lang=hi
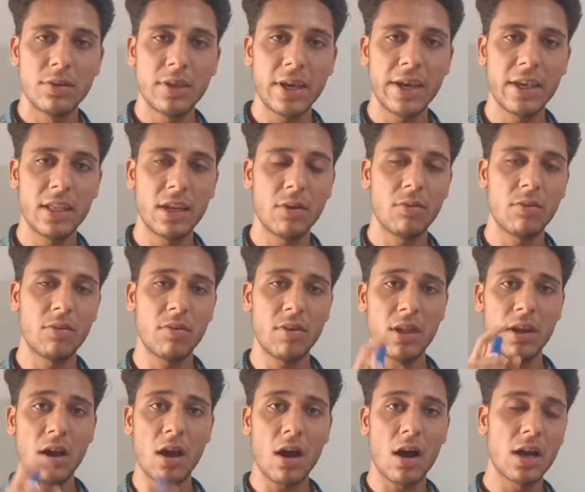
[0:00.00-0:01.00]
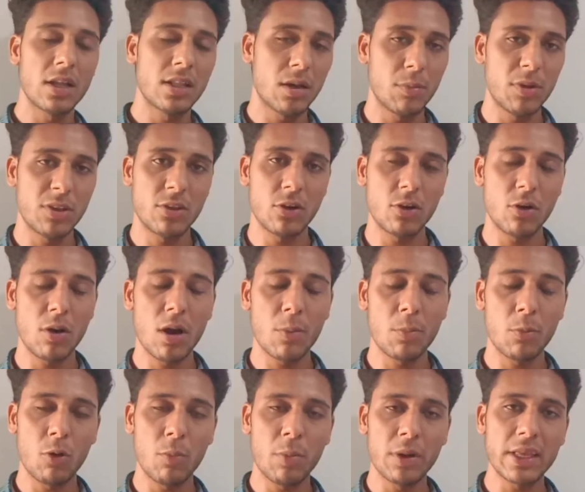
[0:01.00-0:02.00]
जय हिंद एवरीवन आज हम इस वीडियो में
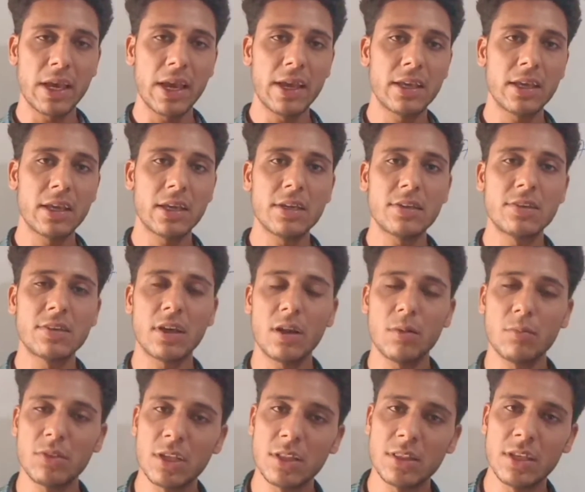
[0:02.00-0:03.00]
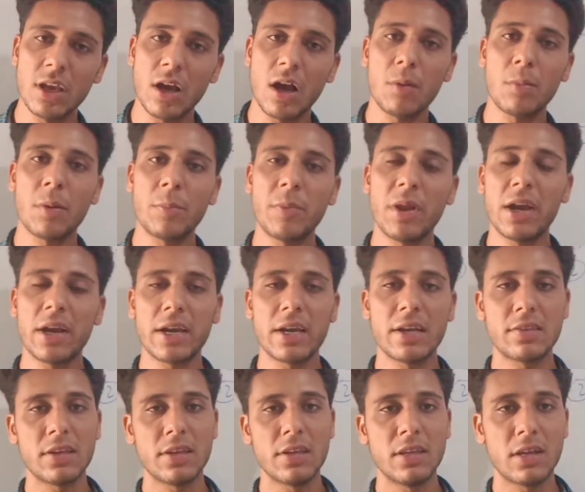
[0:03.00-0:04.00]
आपको बताएंगे कि जन्म तिथि आप अपना
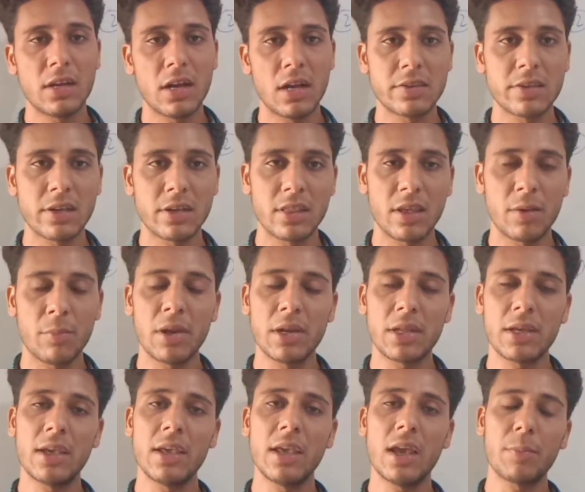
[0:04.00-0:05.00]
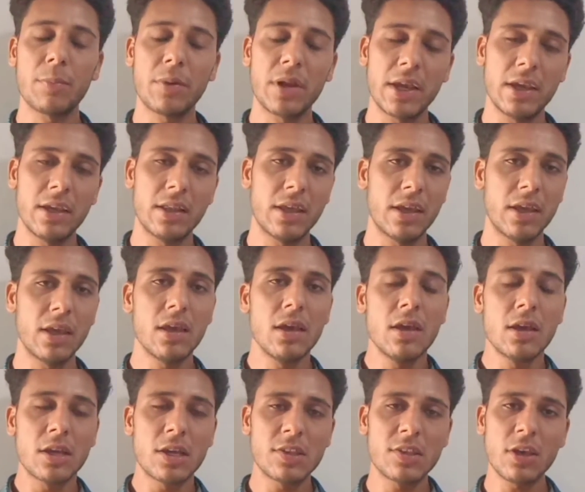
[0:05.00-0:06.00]
कैसे निकाल सकते हैं बल्कि ही अपना ही नहीं
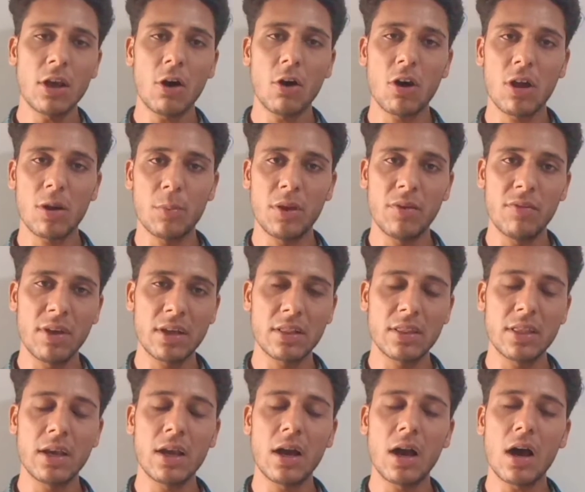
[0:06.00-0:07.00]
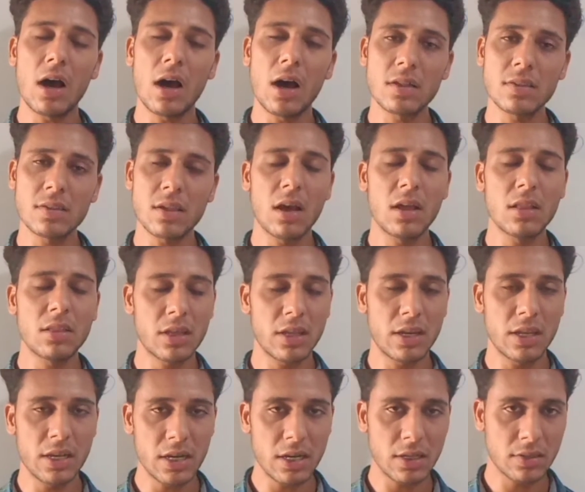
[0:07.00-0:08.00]
किसी और भी व्यक्ति का आसान
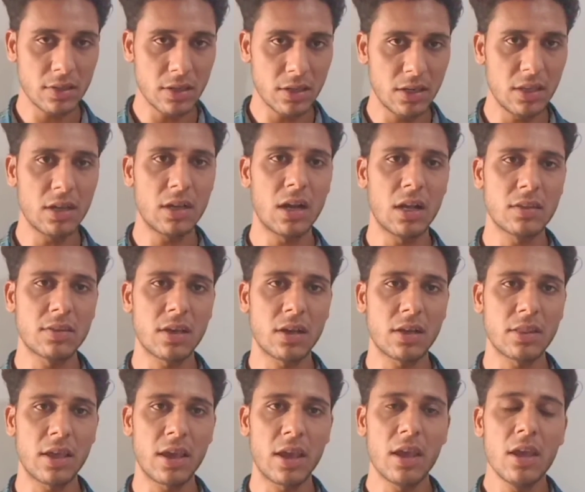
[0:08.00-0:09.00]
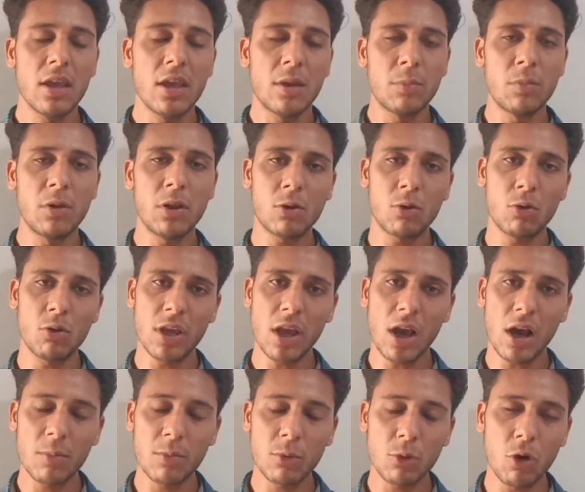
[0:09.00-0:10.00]
तरीका से निकाल सकते हैं बिल्कुल ही
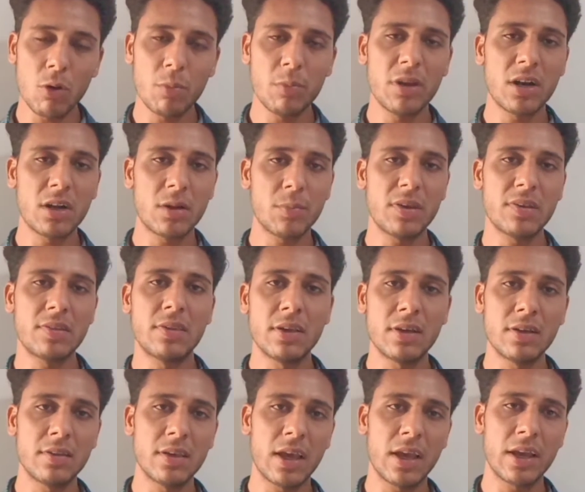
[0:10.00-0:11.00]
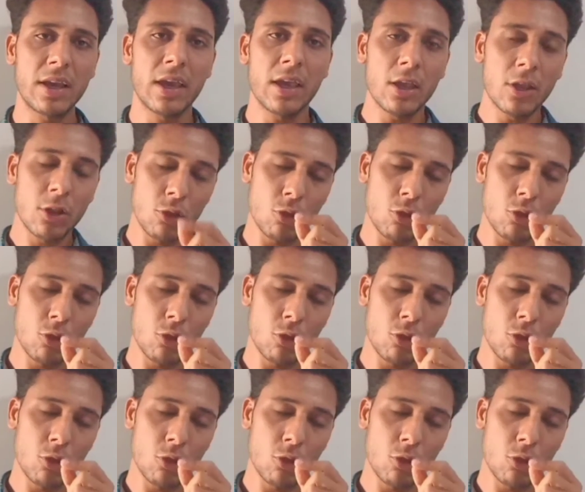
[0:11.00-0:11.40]
आप दो मिनट में सीख जाएंगे